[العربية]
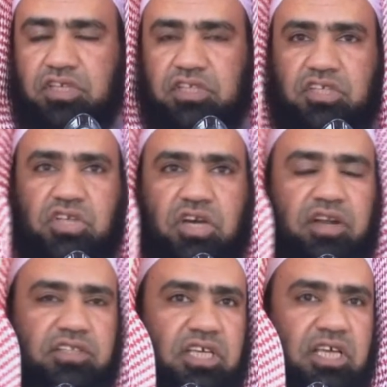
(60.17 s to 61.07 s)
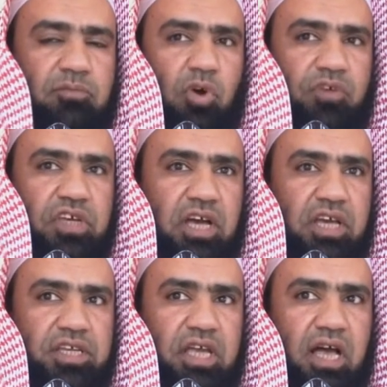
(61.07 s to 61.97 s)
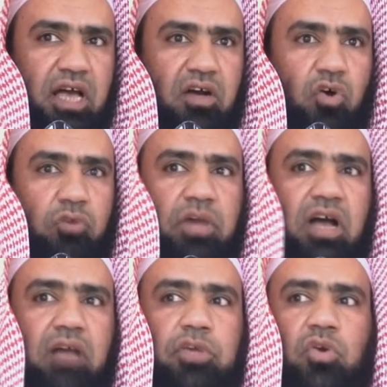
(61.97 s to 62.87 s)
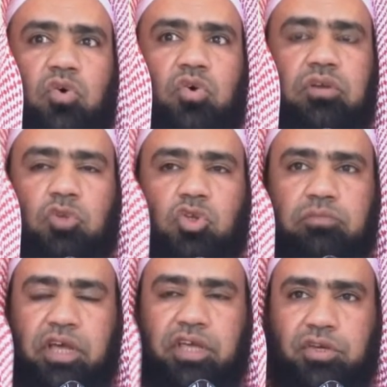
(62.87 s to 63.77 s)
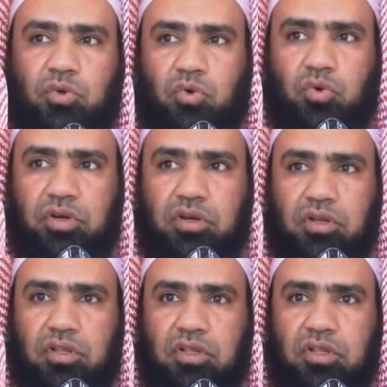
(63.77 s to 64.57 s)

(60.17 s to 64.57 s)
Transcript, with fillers: في تجارتهم وفي غيرها هم آمنون مطمئنون